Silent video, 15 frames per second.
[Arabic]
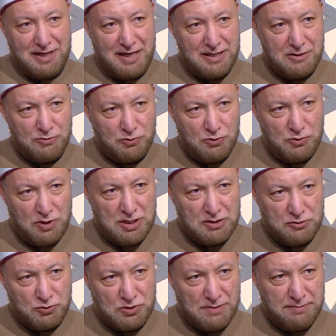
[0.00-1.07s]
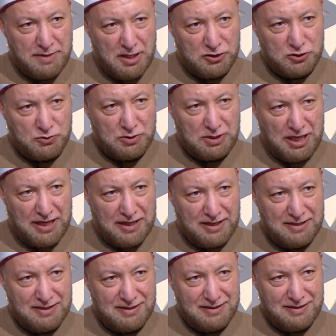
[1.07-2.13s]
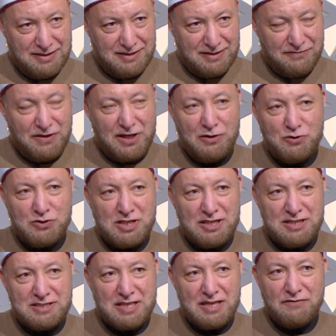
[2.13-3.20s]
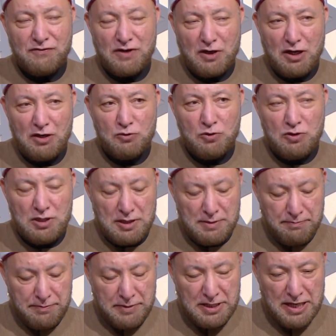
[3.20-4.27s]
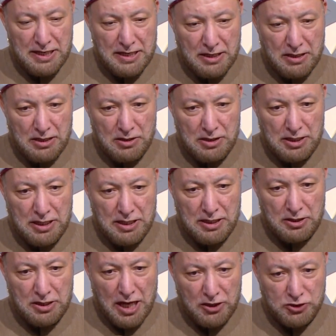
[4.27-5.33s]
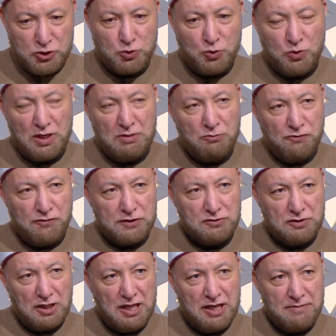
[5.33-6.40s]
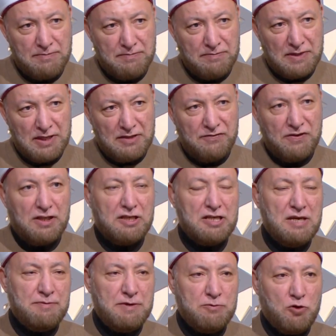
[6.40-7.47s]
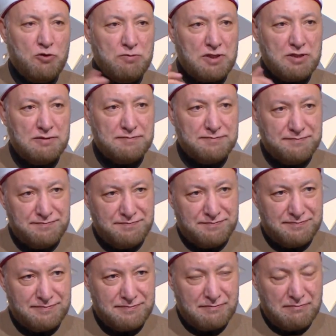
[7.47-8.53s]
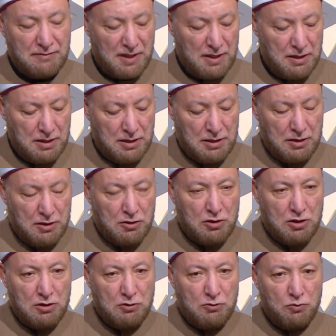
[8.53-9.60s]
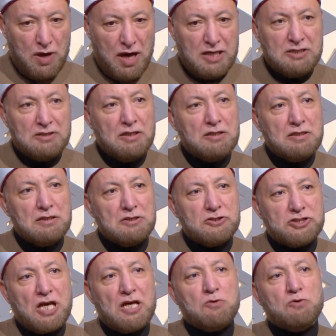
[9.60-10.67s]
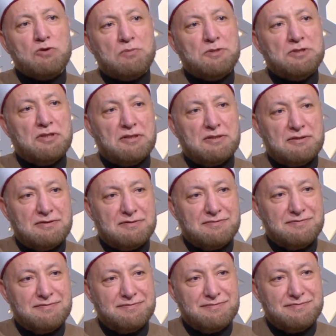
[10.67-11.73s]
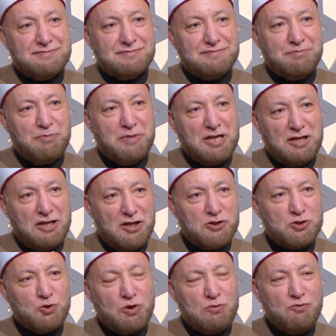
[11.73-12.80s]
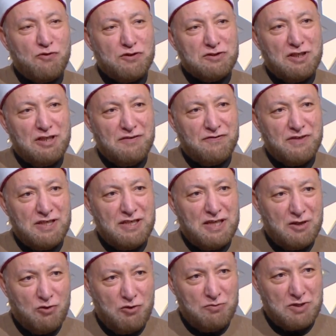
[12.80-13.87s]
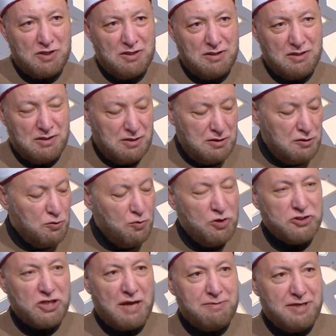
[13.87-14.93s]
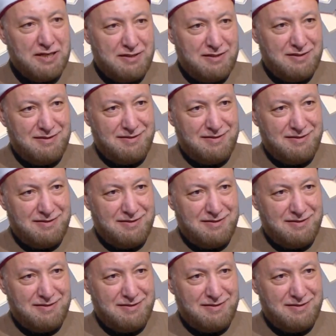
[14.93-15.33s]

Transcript: هذه كلها تسمى اشهر الحج فيجوز الإنسان فقالوا من الأشهر المفضلة في القيام بعمرة نعم وأيضا شهر رمضان من الأشهر المفضلة في العمرة وشعبان